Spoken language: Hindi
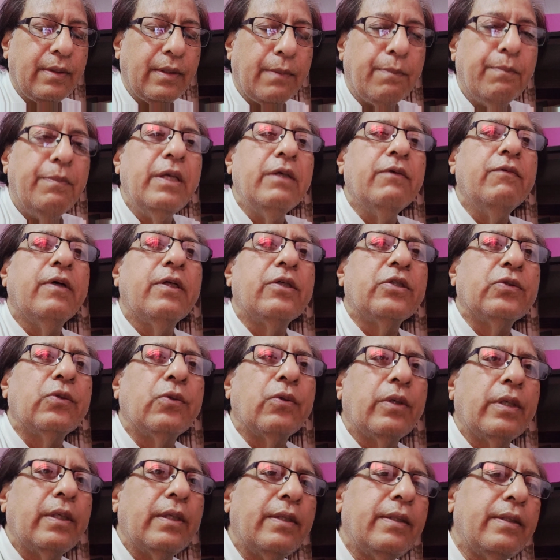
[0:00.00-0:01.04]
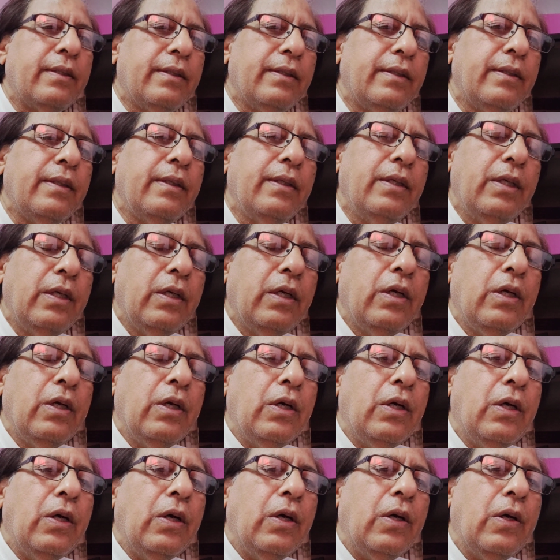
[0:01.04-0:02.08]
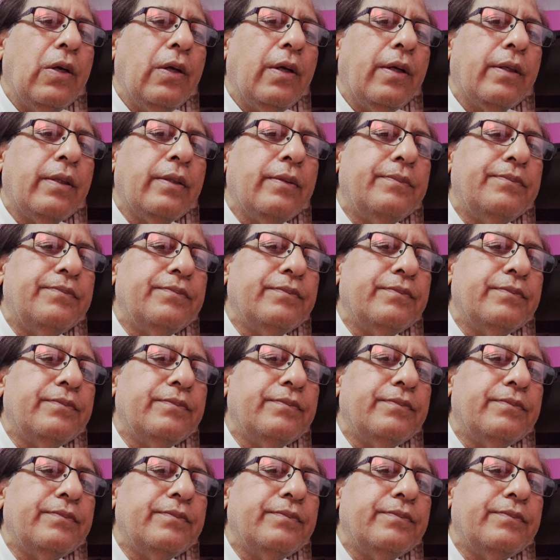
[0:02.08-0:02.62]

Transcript: नब्बे वर्ष हो गए और